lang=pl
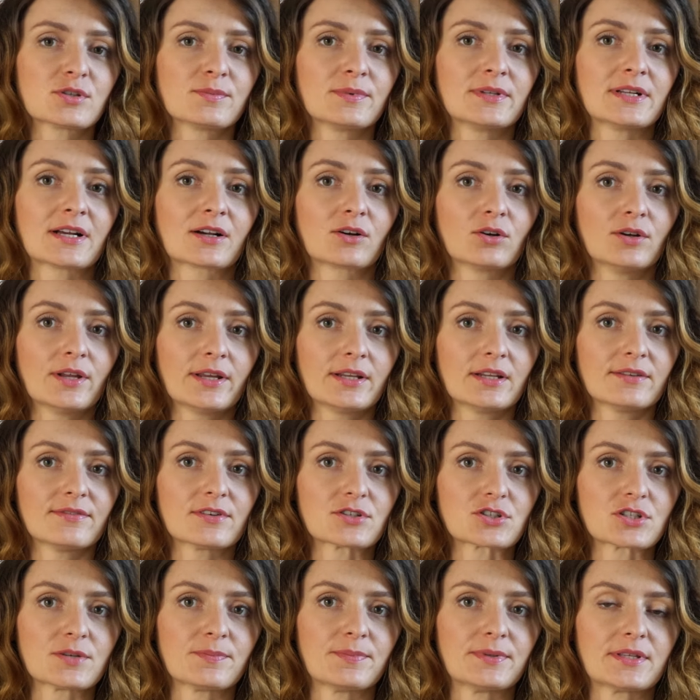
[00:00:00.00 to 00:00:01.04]
sobie na kolejne
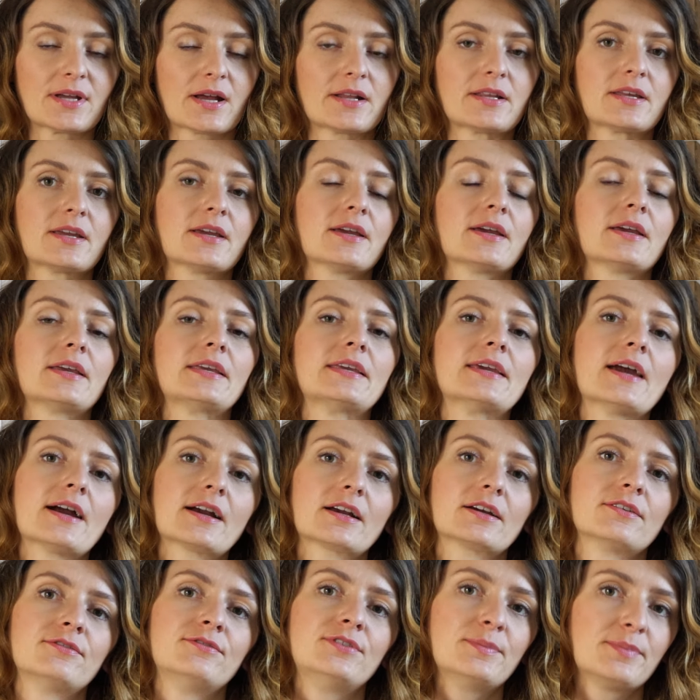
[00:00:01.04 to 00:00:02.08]
ważne pytanie,
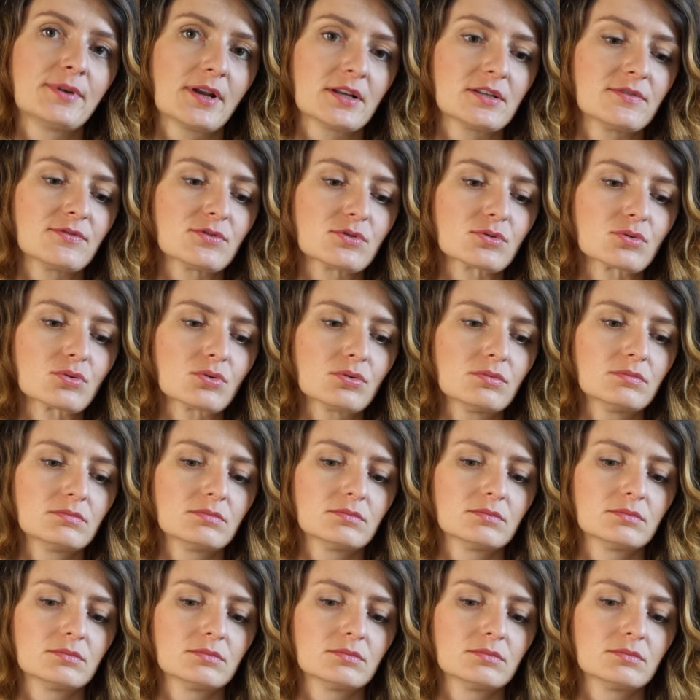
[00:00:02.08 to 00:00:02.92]
jak wybrać wzór